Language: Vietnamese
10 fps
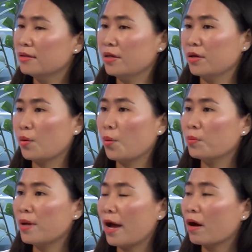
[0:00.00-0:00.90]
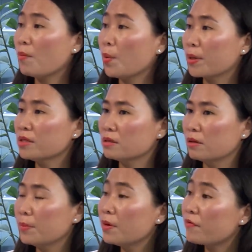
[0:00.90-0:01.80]
thì cũng đã có một cái
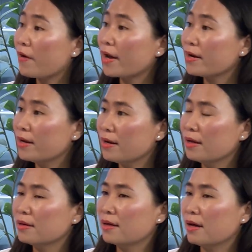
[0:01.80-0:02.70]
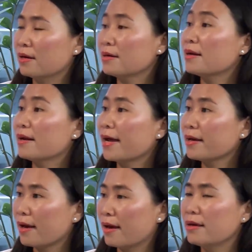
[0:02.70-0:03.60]
sự bứt phá đi lên à, rất là
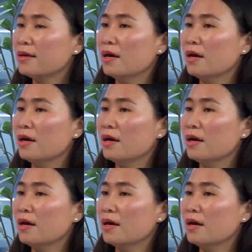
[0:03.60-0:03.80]
đáng kể.